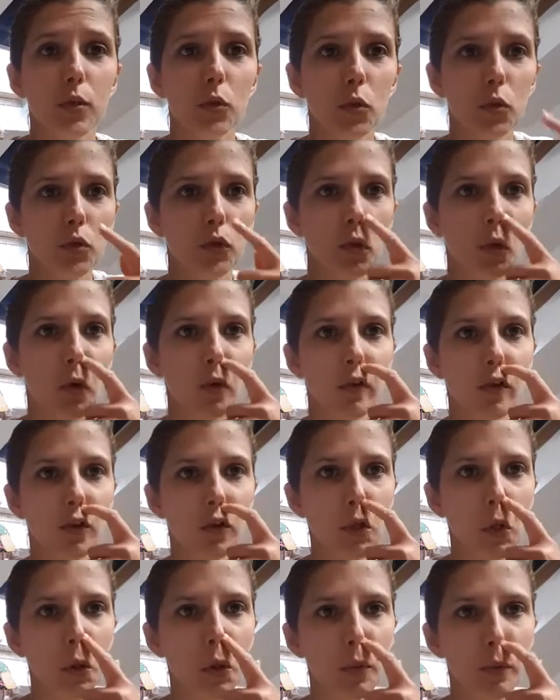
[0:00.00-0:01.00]
Donc je vous reviens
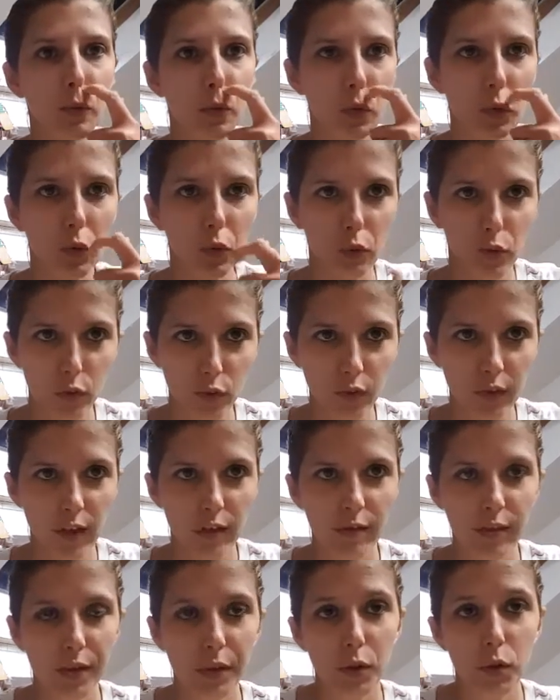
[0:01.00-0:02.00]
aujourd'hui pour une
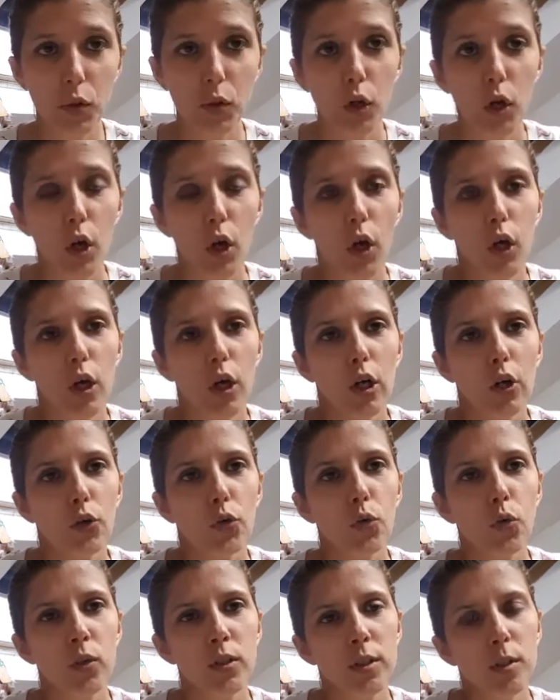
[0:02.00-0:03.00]
nouvelle vidéo.
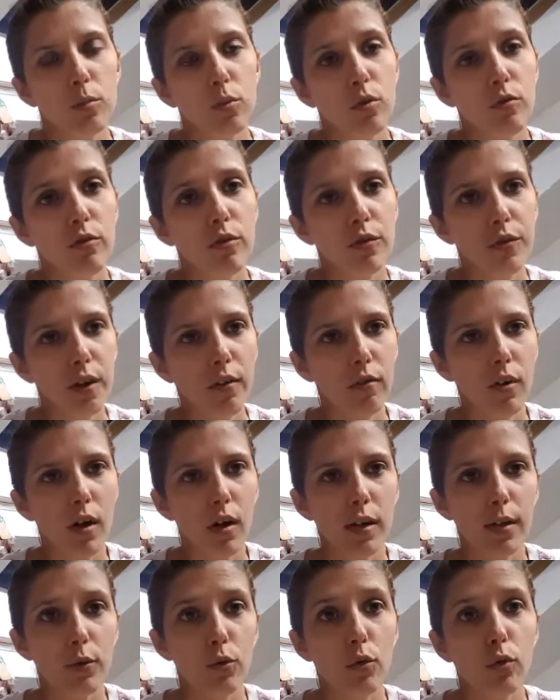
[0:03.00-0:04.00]
Donc c'est pour vous faire
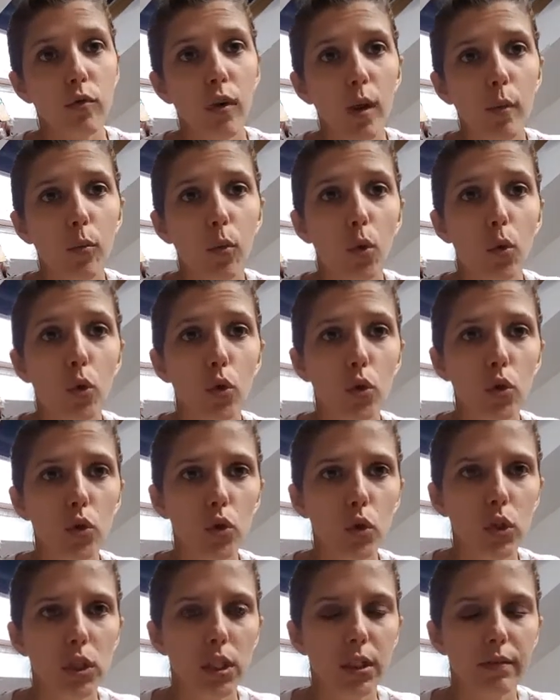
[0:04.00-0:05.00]
voir les trouvailles brocantes
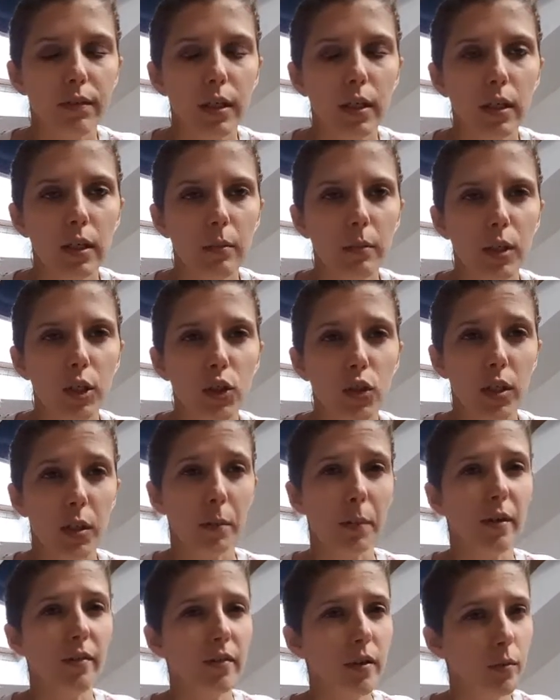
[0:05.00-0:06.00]
que j'ai fait, mais j'en ai
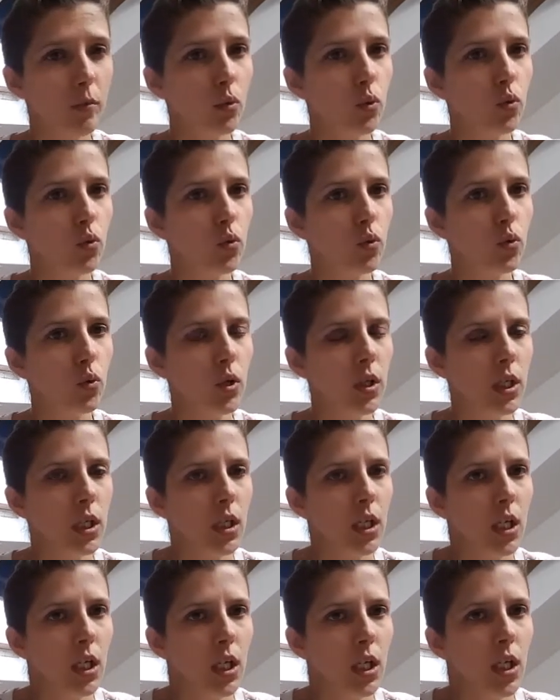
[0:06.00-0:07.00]
pas fait beaucoup.
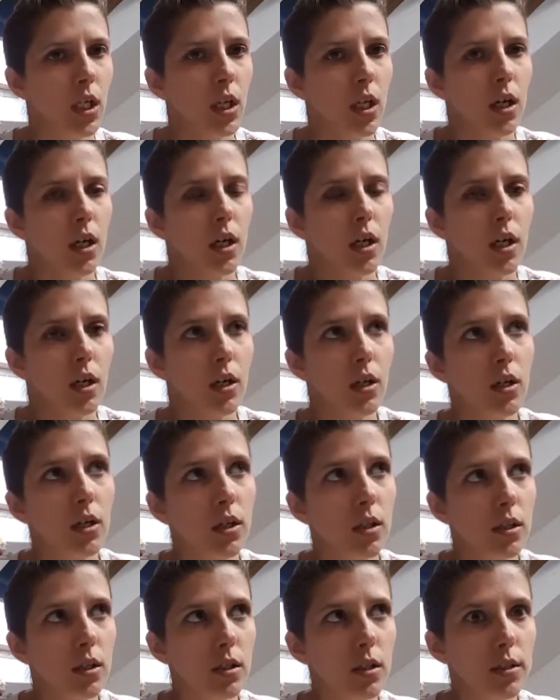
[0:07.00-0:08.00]

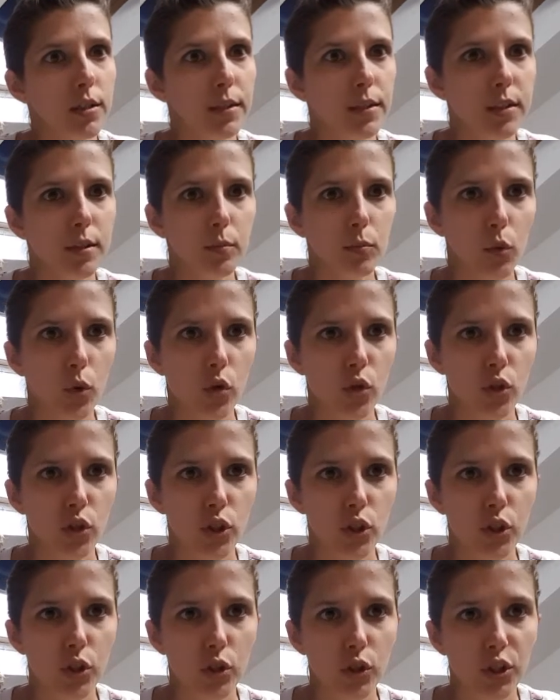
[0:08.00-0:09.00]
Euh,
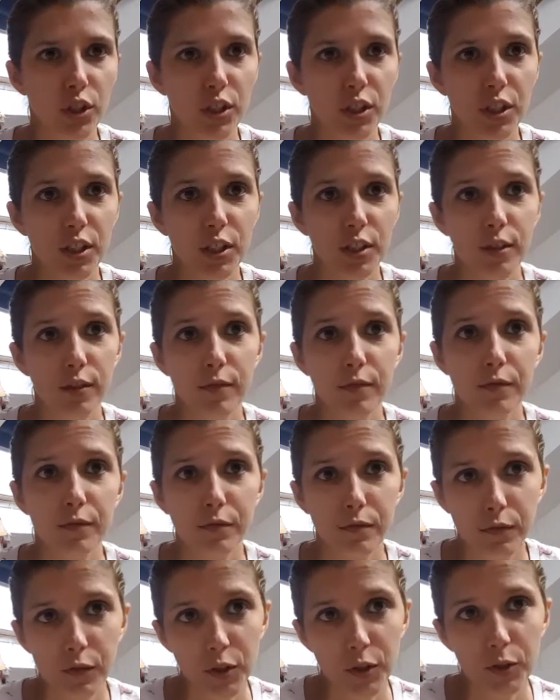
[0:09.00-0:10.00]
dimanche j'ai
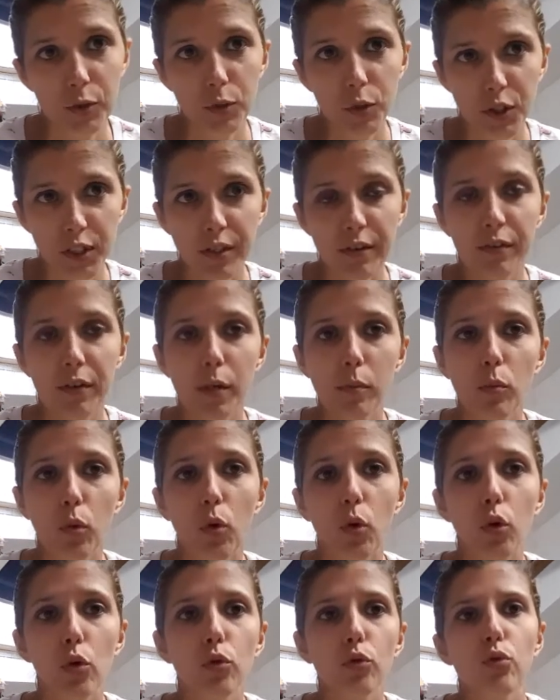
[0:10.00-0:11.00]
fait une
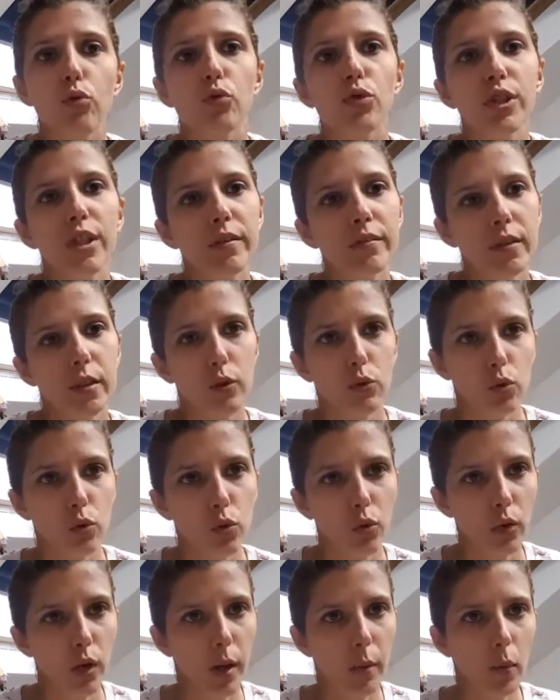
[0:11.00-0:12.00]
brocante, du coup j'ai fait le
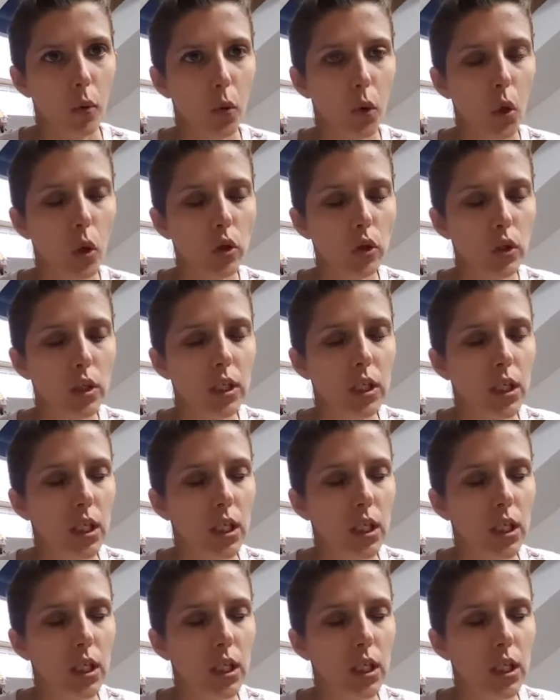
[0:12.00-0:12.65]
tour de la brocante.